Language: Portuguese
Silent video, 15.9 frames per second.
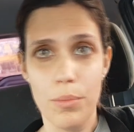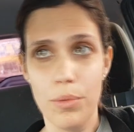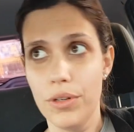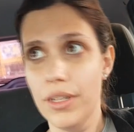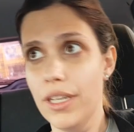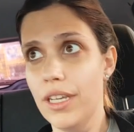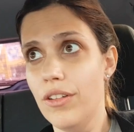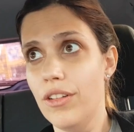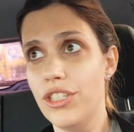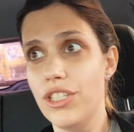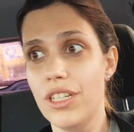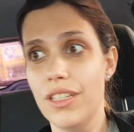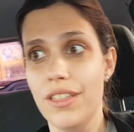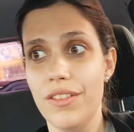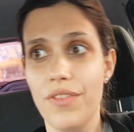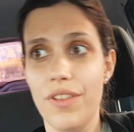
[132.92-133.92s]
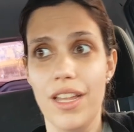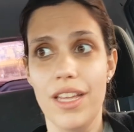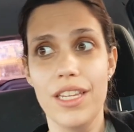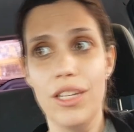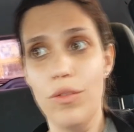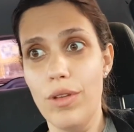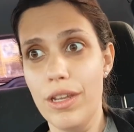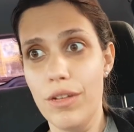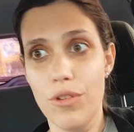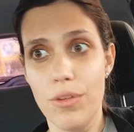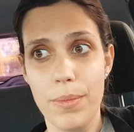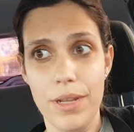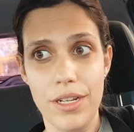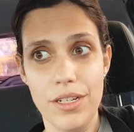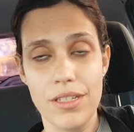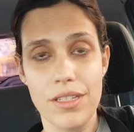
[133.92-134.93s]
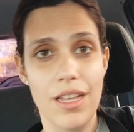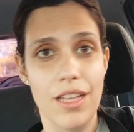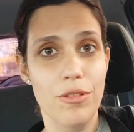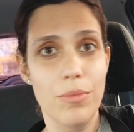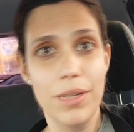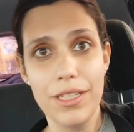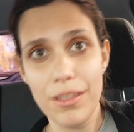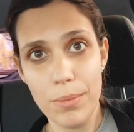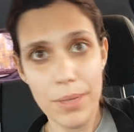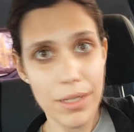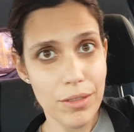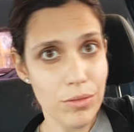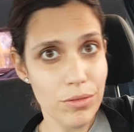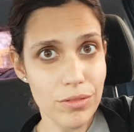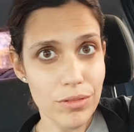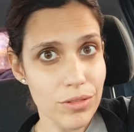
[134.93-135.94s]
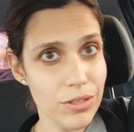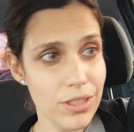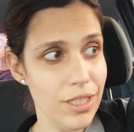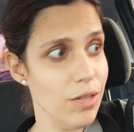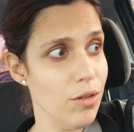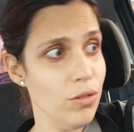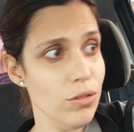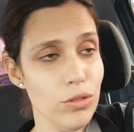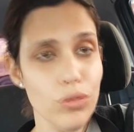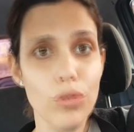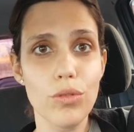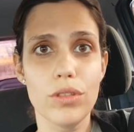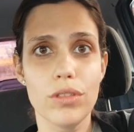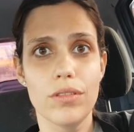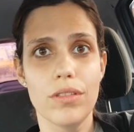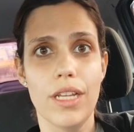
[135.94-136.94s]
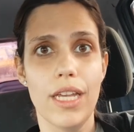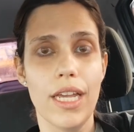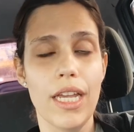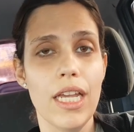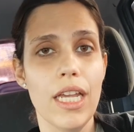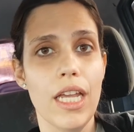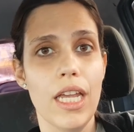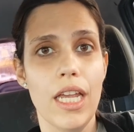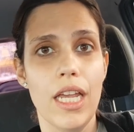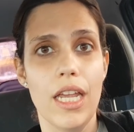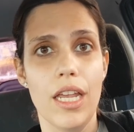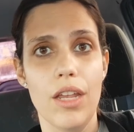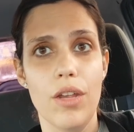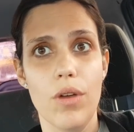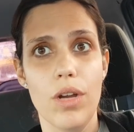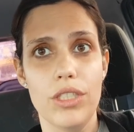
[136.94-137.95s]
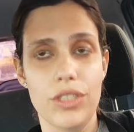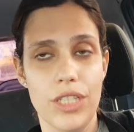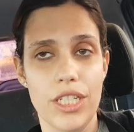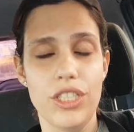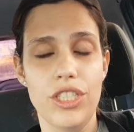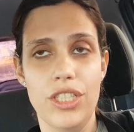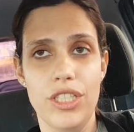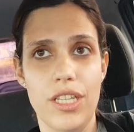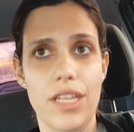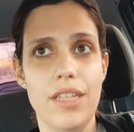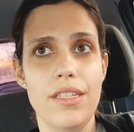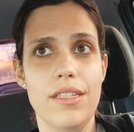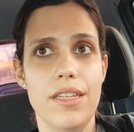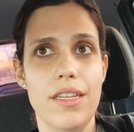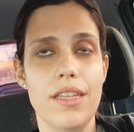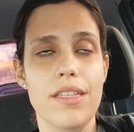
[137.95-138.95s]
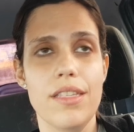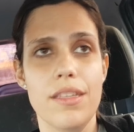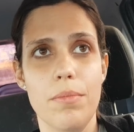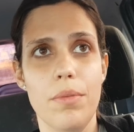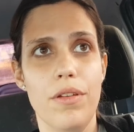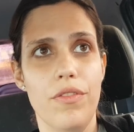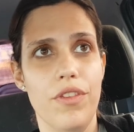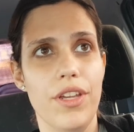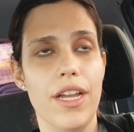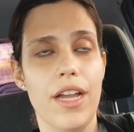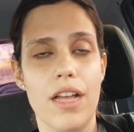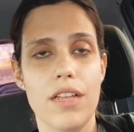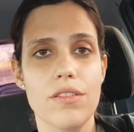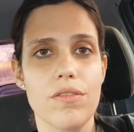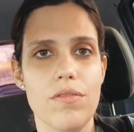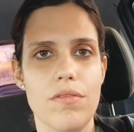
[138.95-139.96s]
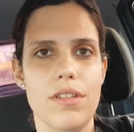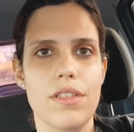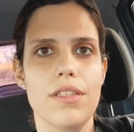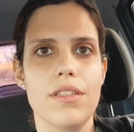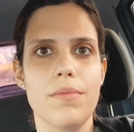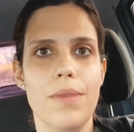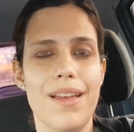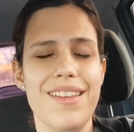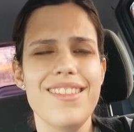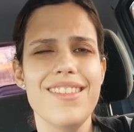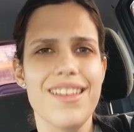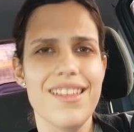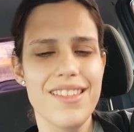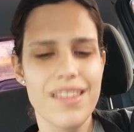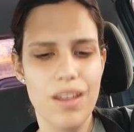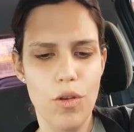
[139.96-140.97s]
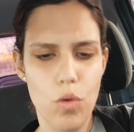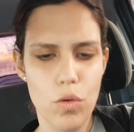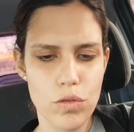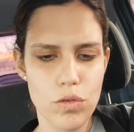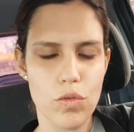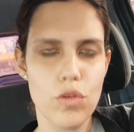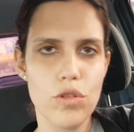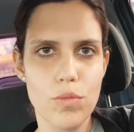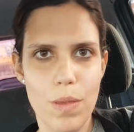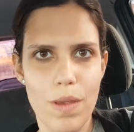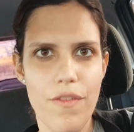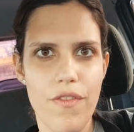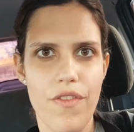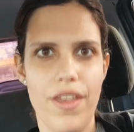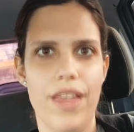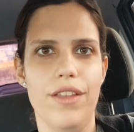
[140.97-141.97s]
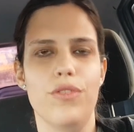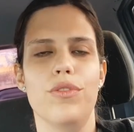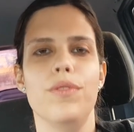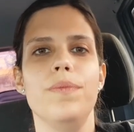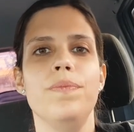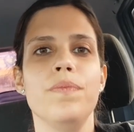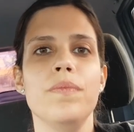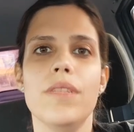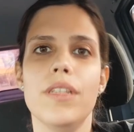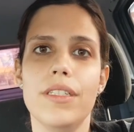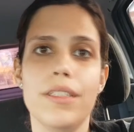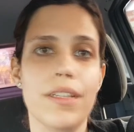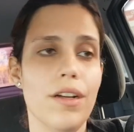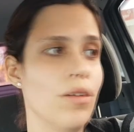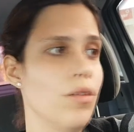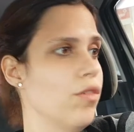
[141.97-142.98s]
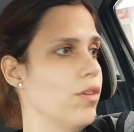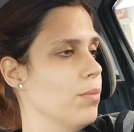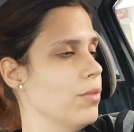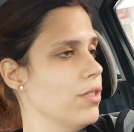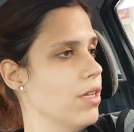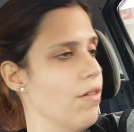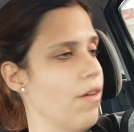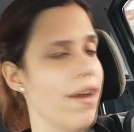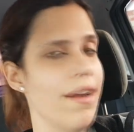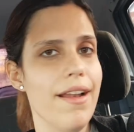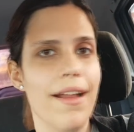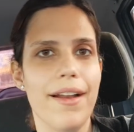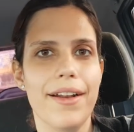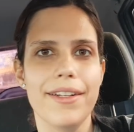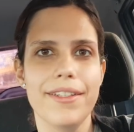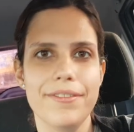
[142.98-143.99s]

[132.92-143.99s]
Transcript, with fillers: Porque não adianta falar que não é gourmetizado, mas também não ser gostoso, né? Eu acho que a gente tem sim que simplificar as coisas, mas tem que ser gostoso, bem feito. Então vamos aguardar.